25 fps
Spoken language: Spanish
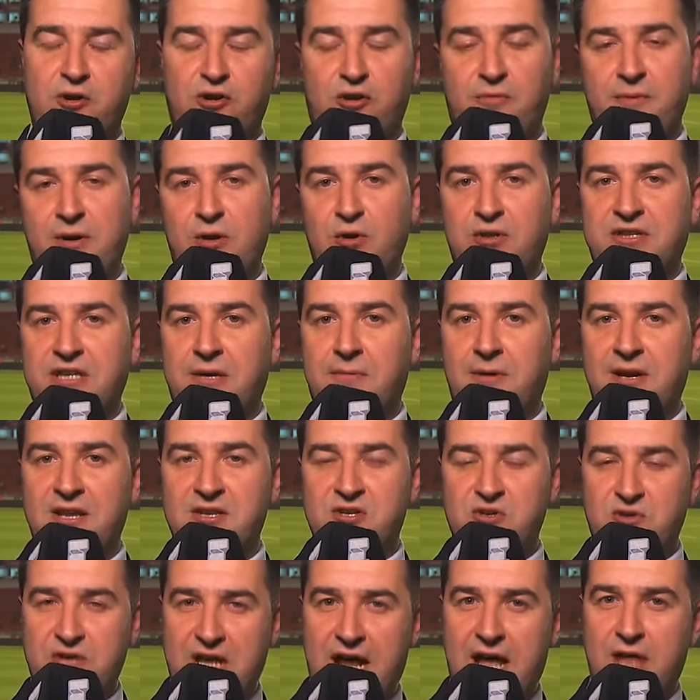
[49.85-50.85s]
Romero estaba
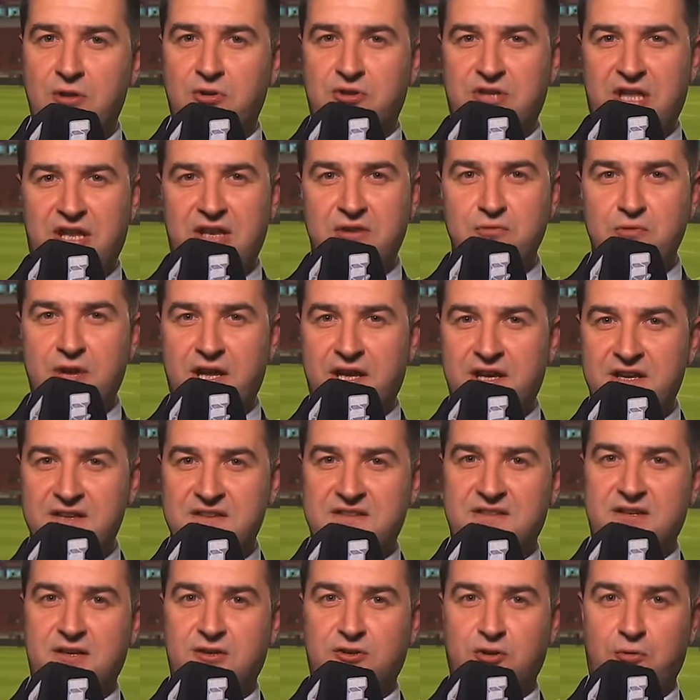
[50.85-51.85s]
lesionado, tiene un
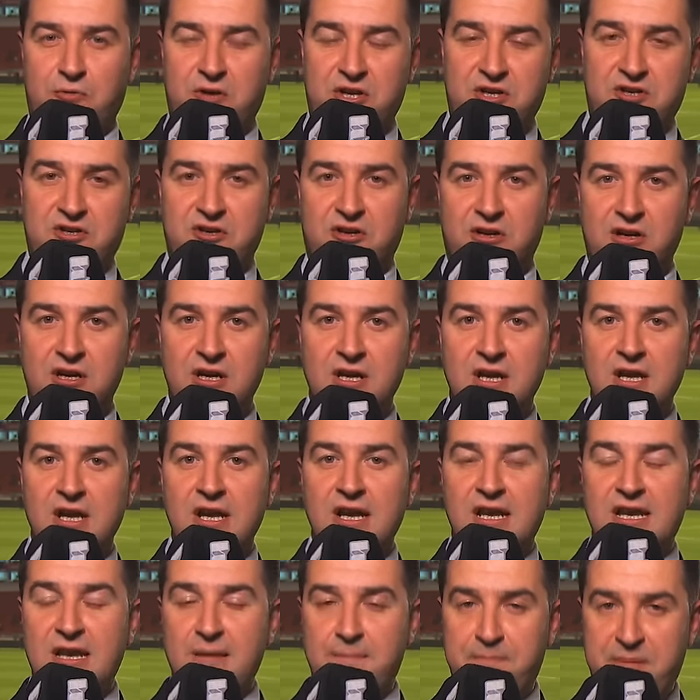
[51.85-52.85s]
esguince de tobillo,
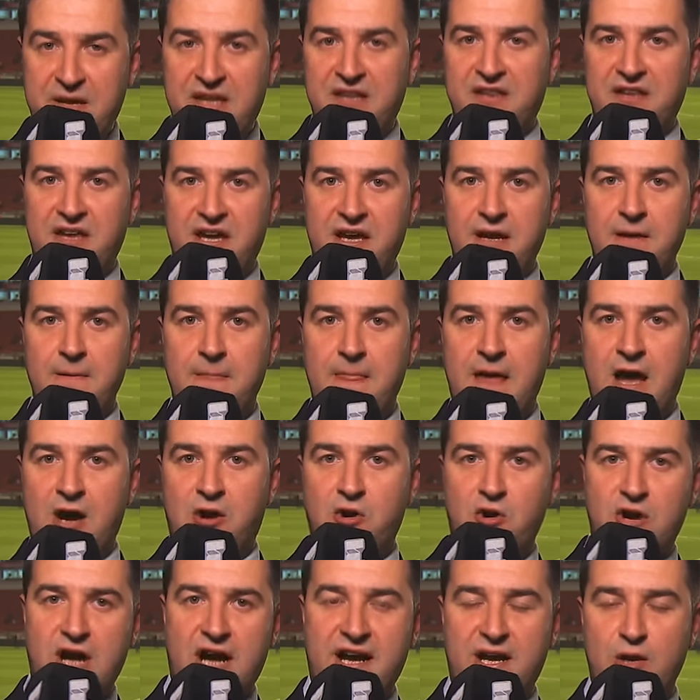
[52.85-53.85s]
le pide a
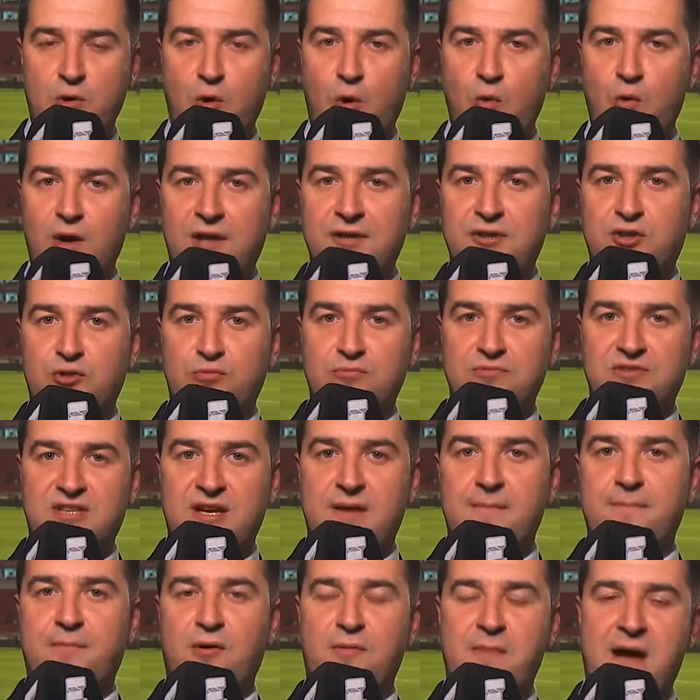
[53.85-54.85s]
Coca que lo aguante un
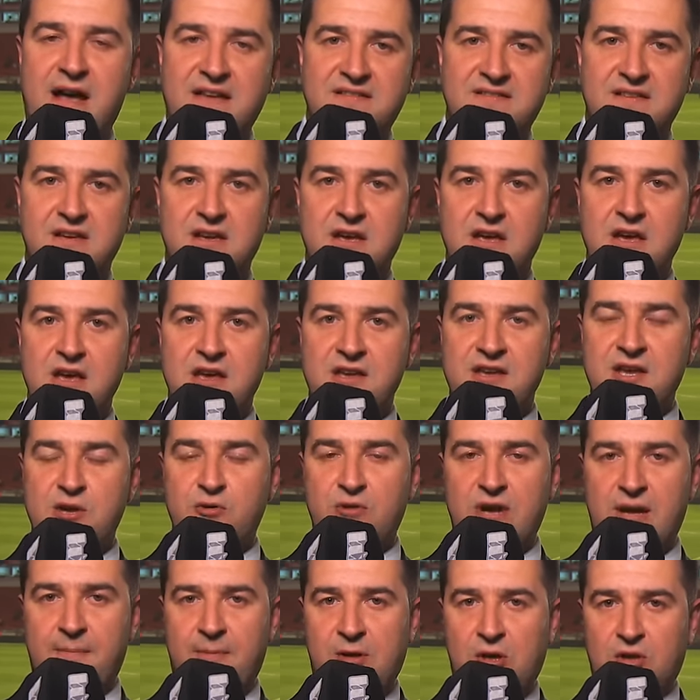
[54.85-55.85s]
tiempo más y en
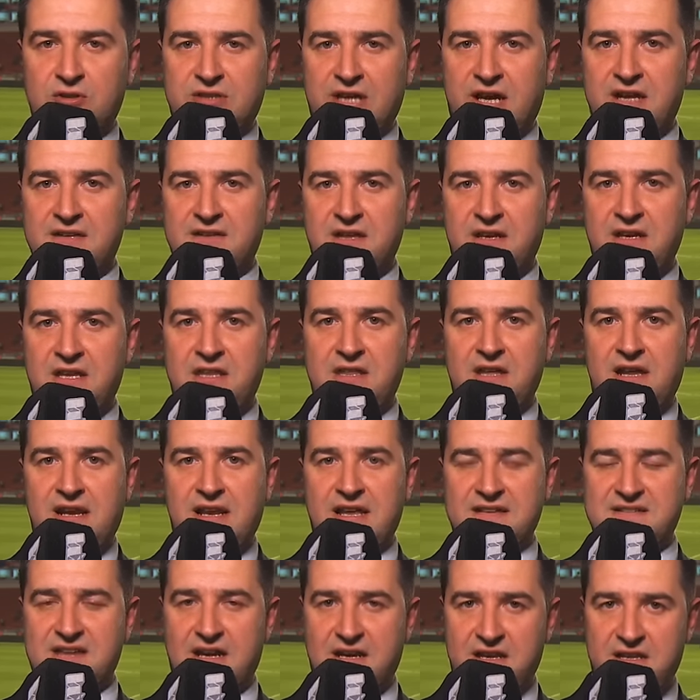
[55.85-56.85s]
una pelota detenida en
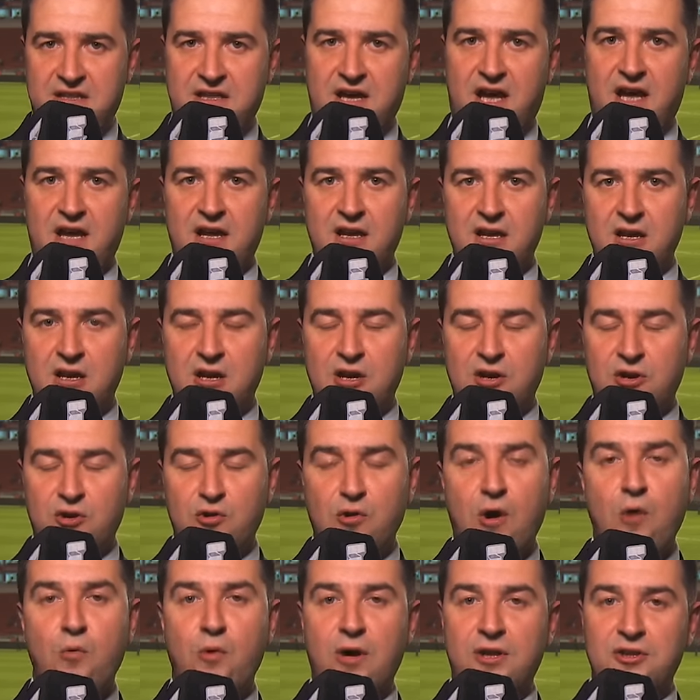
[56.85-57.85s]
la salida
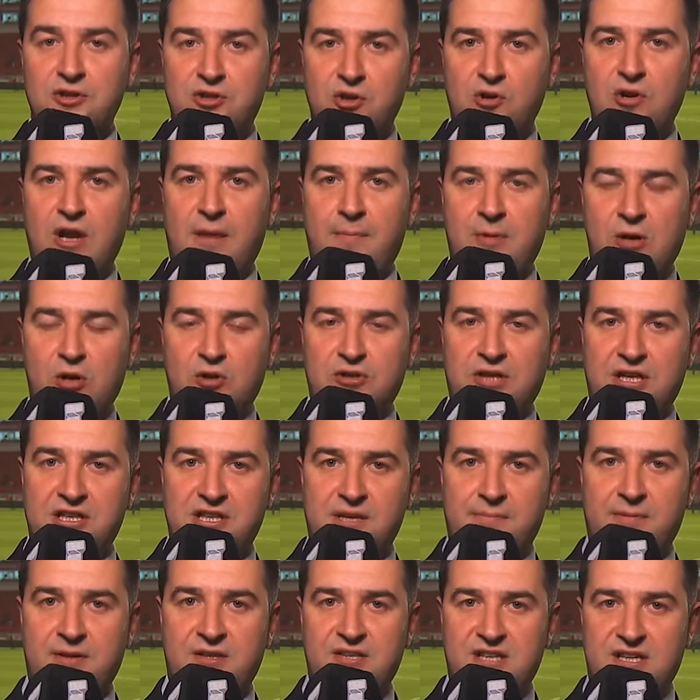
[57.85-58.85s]
no aguantó la pelota
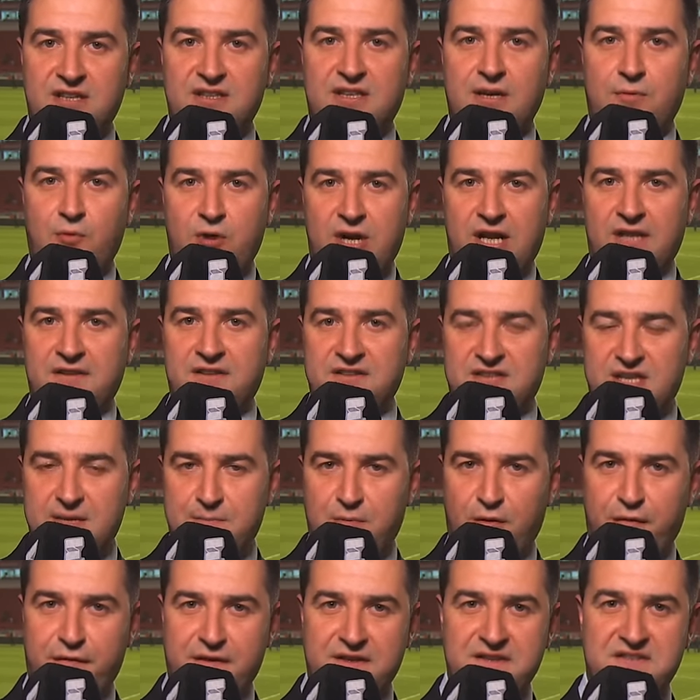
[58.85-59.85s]
independiente, buen
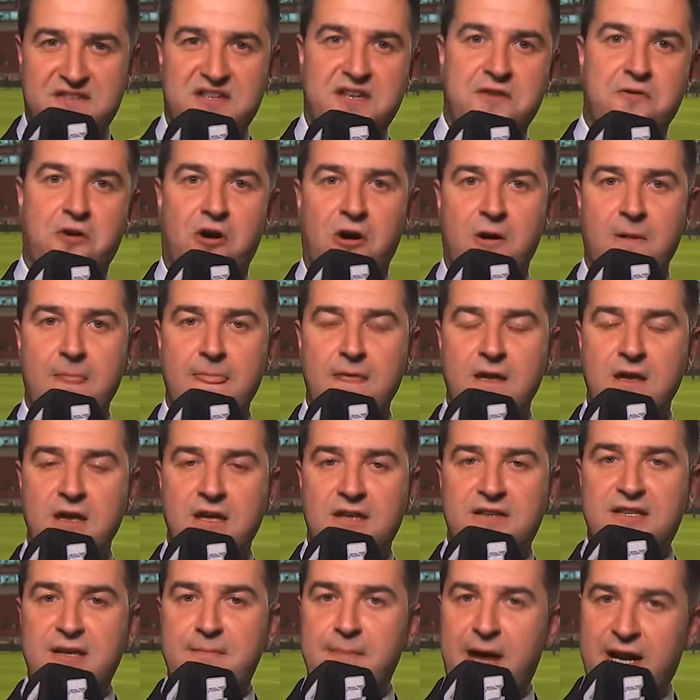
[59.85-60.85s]
anticipo ofensivo
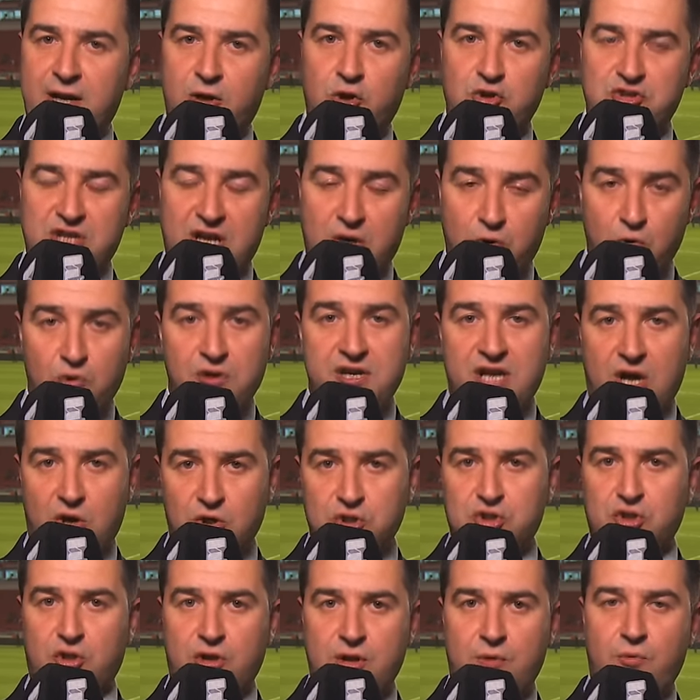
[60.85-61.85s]
de Marcos Acuña,
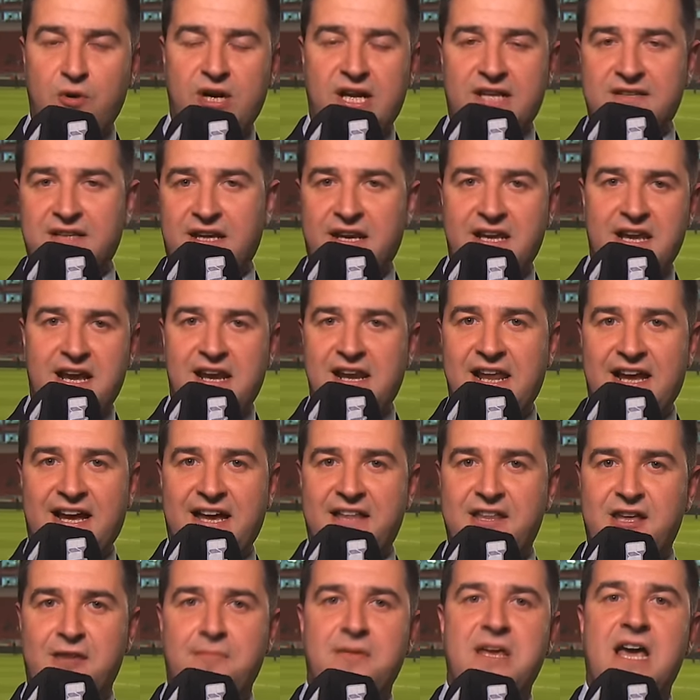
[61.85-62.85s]
otro de buena tarea
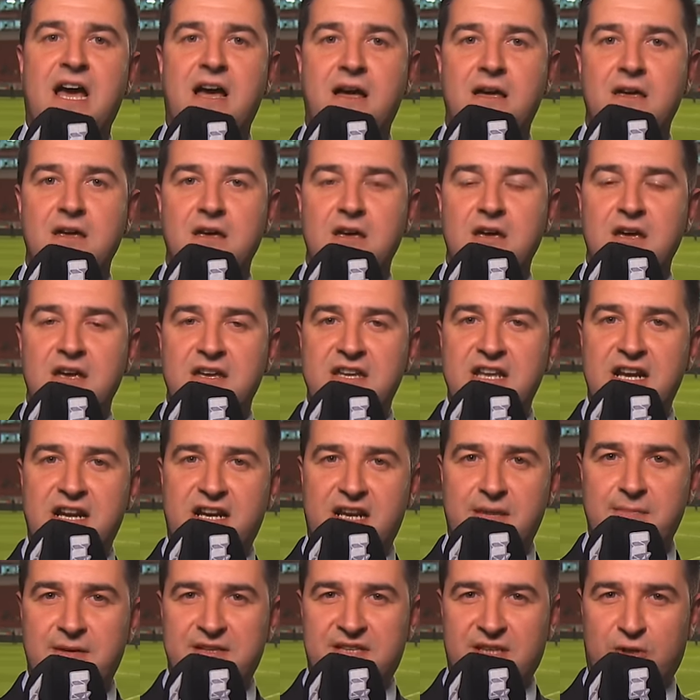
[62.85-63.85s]
academia y el
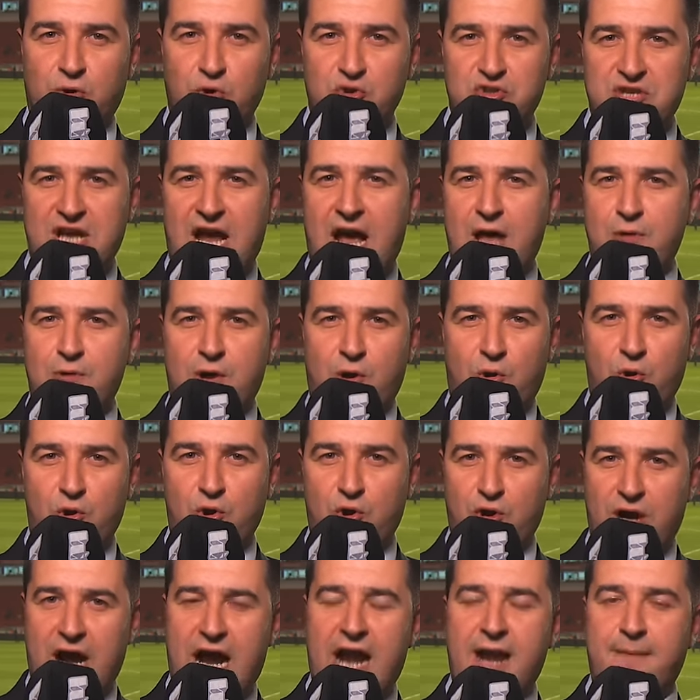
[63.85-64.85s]
remate cruzado a
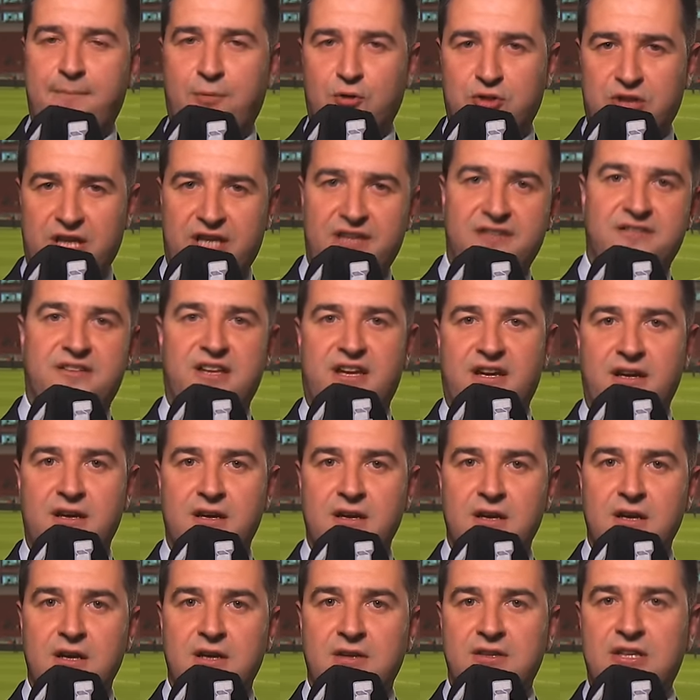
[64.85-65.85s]
colocar potente
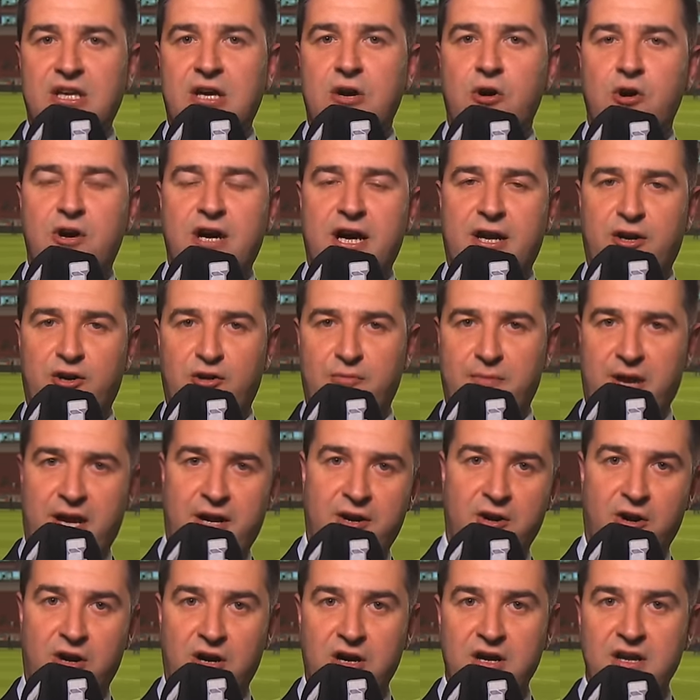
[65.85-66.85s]
de Oscar
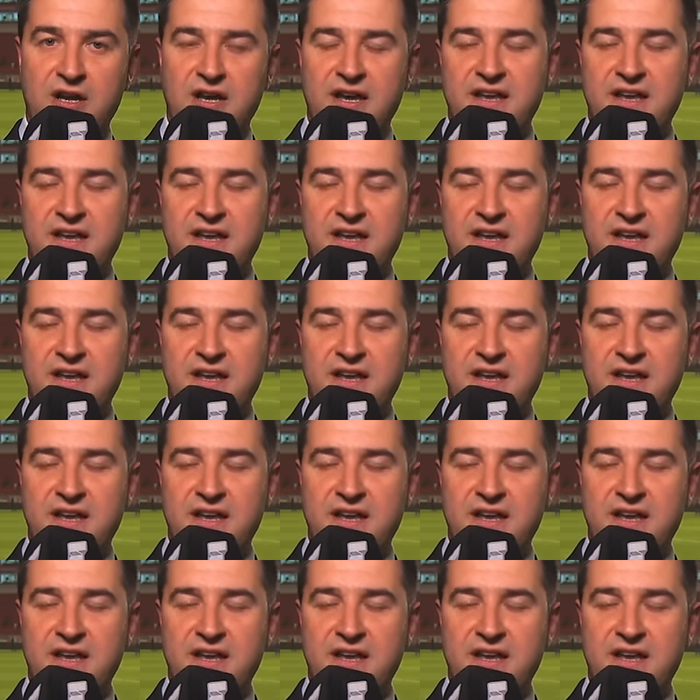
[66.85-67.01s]
Romero.